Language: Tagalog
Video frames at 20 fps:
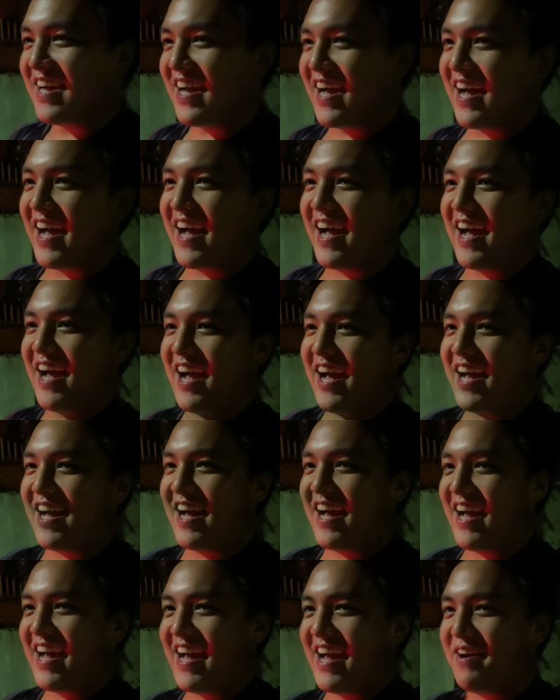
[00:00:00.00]

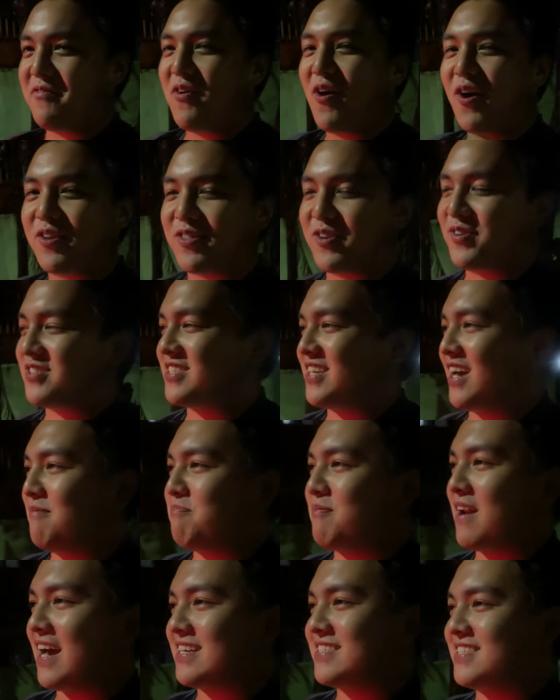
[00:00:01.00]
uh, walkthrough sa
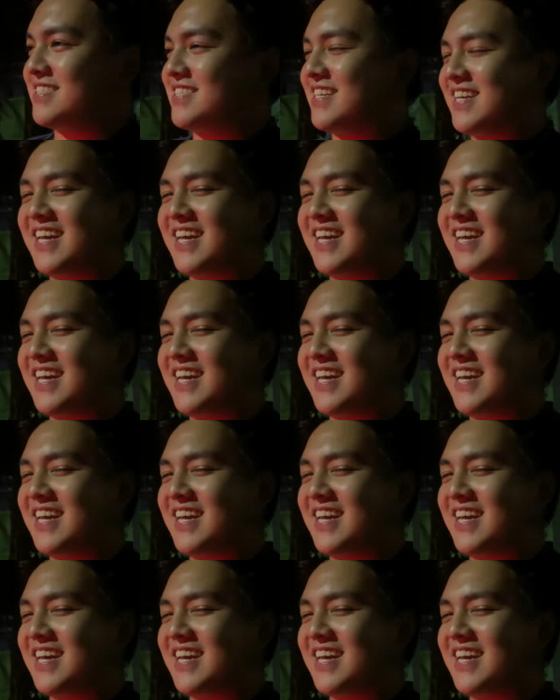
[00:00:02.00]
process